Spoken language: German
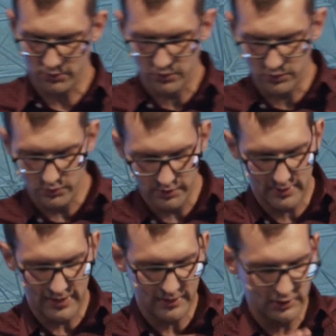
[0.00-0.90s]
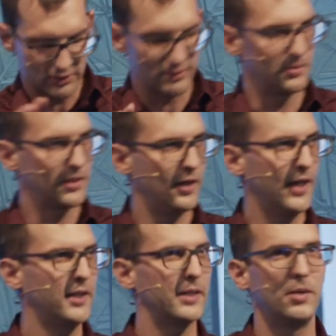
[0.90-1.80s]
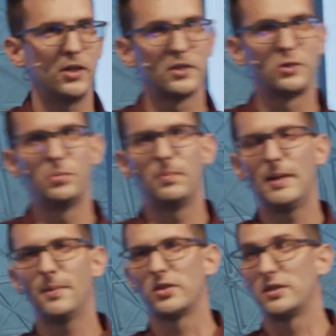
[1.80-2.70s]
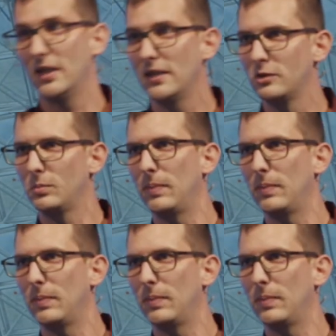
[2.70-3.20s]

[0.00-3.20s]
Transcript: so Corona-technisch, dass wir da einigermaßen sauber bleiben oder sehr sauber